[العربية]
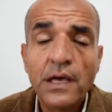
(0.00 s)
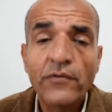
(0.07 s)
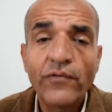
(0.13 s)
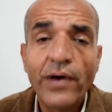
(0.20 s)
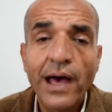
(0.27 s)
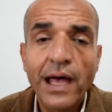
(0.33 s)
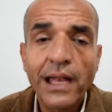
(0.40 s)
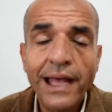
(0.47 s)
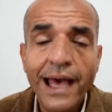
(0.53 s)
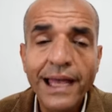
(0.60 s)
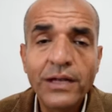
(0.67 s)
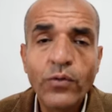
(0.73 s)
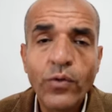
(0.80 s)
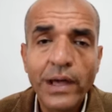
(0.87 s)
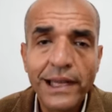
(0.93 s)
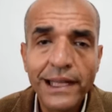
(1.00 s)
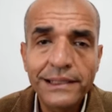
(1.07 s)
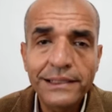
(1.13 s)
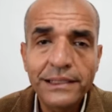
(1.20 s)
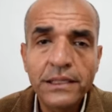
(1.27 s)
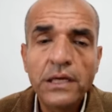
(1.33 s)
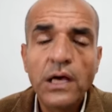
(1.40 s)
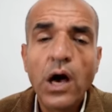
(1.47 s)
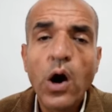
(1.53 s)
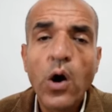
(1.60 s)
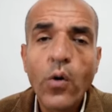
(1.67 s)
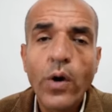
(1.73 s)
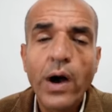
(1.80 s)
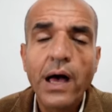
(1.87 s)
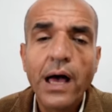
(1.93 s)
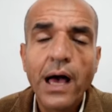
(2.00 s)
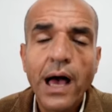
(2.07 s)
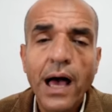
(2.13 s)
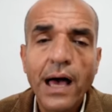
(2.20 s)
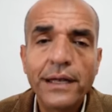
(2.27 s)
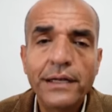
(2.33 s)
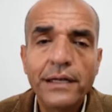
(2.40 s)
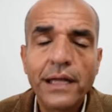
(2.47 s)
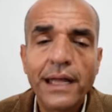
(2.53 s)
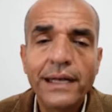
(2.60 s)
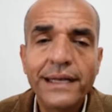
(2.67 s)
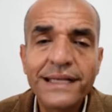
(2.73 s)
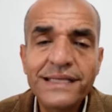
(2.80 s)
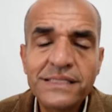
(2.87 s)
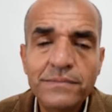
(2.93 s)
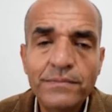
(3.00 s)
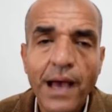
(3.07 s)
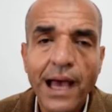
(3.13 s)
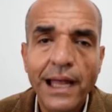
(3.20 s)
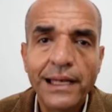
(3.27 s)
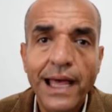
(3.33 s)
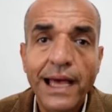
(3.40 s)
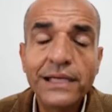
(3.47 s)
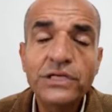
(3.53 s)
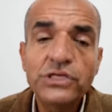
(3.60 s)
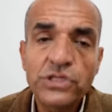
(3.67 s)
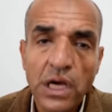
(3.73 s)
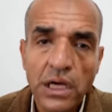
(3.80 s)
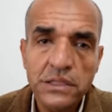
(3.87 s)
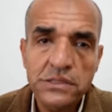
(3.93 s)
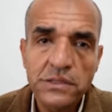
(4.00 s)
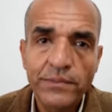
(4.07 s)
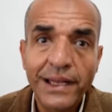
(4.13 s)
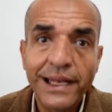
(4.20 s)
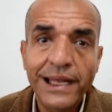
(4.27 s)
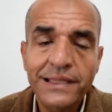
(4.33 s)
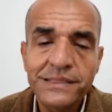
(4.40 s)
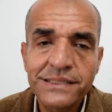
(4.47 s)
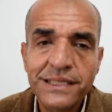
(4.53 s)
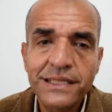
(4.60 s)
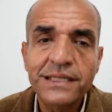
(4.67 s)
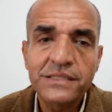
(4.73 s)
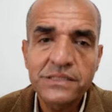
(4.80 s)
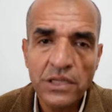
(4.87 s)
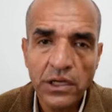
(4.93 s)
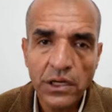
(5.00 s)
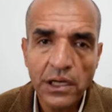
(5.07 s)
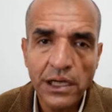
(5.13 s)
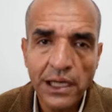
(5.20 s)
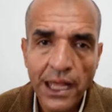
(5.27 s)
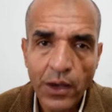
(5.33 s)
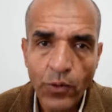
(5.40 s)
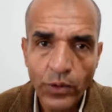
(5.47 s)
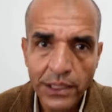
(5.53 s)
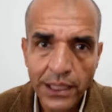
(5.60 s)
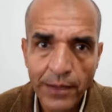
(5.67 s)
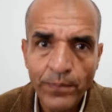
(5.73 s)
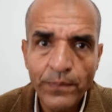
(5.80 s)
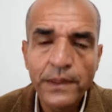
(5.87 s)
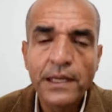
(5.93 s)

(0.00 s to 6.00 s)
فالحل هو الاتي هو أن, أن نسمح لأي شخص بلغ سن استخراج الهوية